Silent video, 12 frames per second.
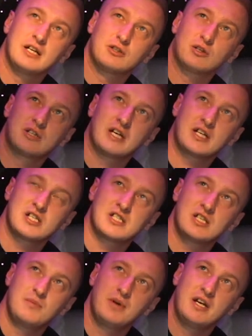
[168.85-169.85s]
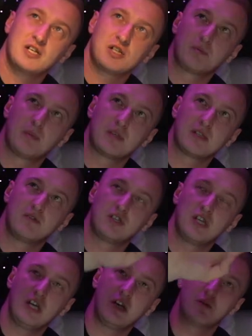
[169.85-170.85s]
который также с тремя режимами
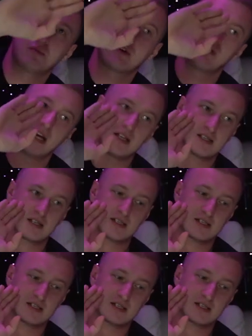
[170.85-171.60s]
свечения управляется